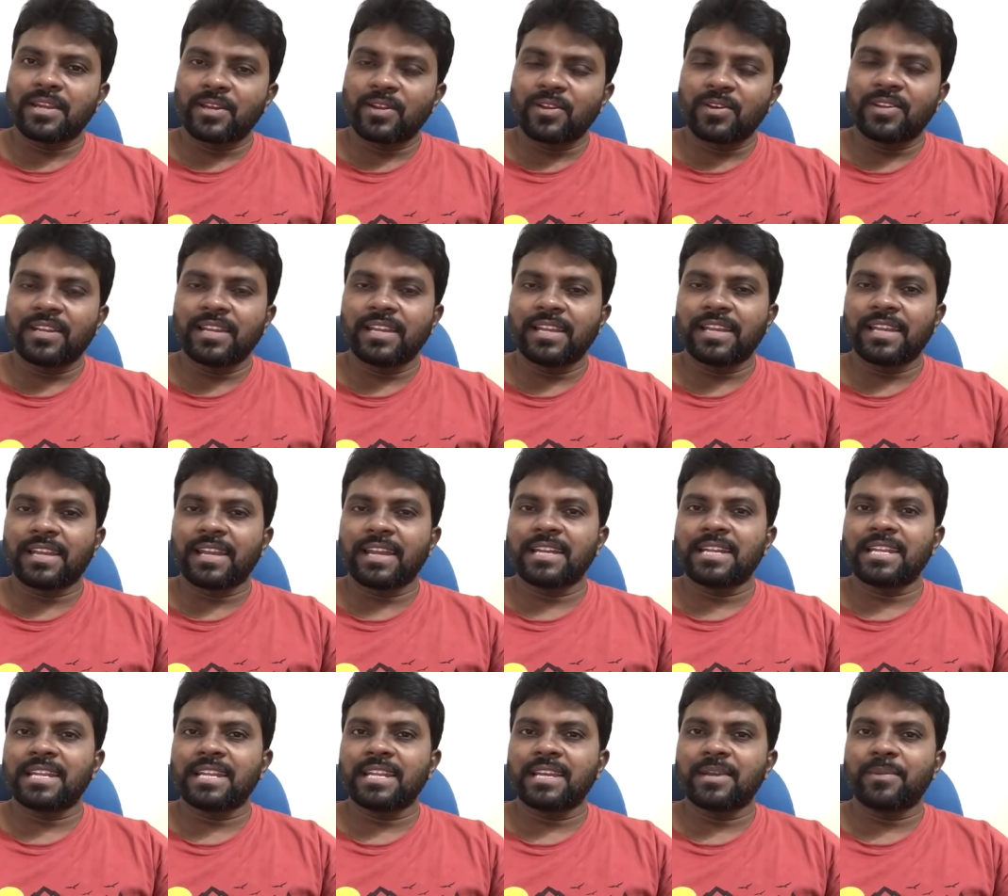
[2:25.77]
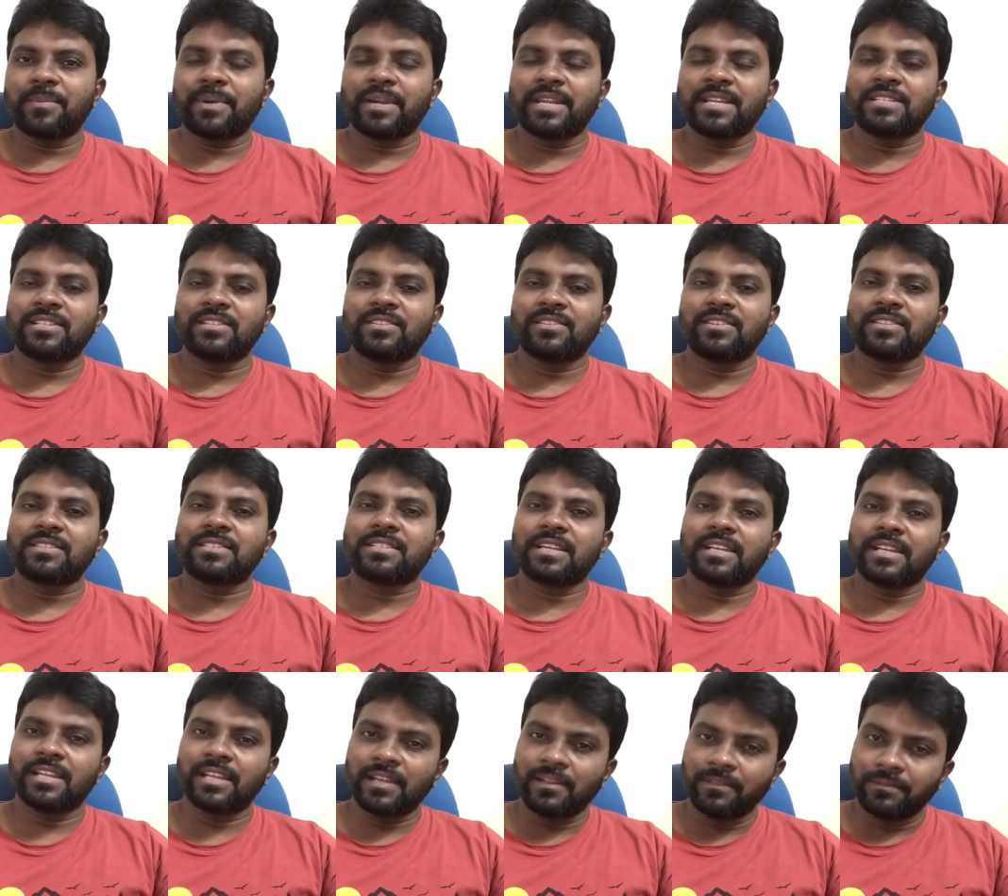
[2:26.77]
రెండో లేక ఎంటర్ అయ్యే పరిస్థితి
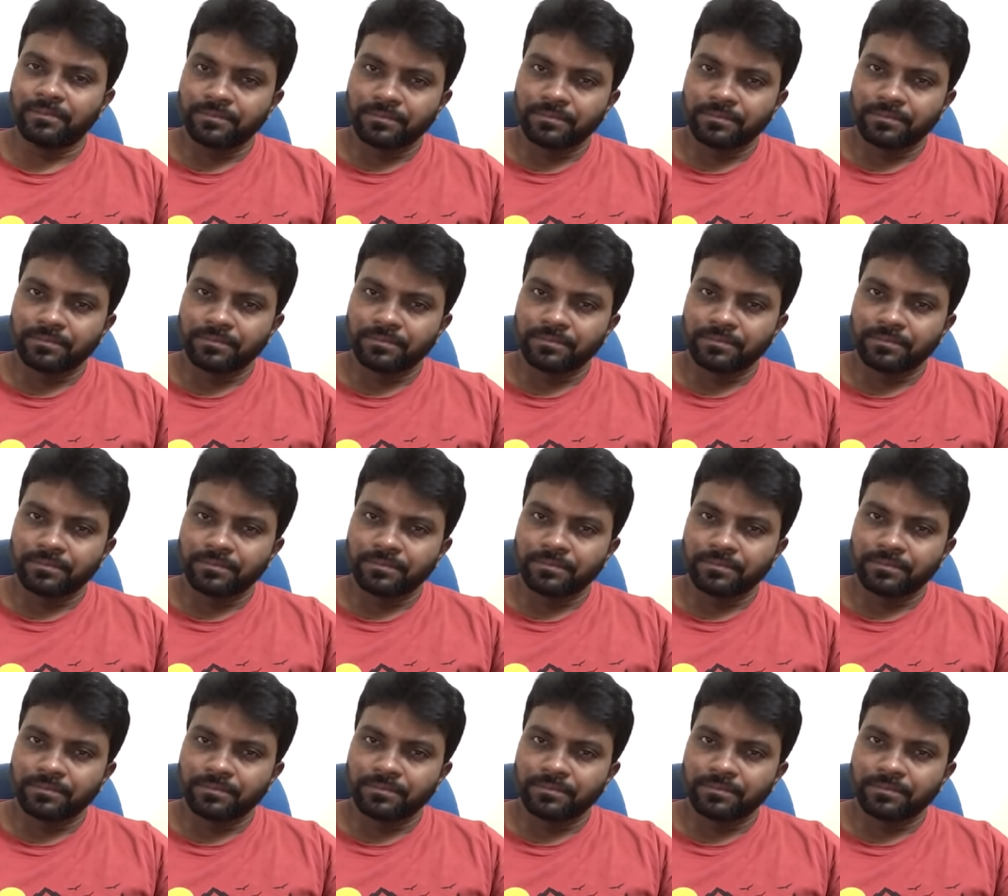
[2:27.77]
వస్తానే